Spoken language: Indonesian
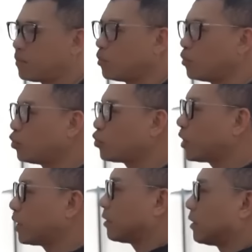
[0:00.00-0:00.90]
Itu
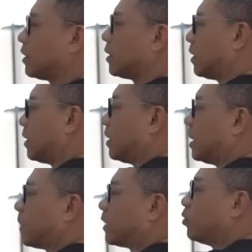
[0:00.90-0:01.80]
sebabnya Anang
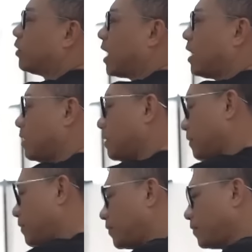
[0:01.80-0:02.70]
Hermansyah mengaku tak
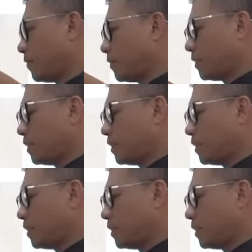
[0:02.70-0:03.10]
sungkan melayani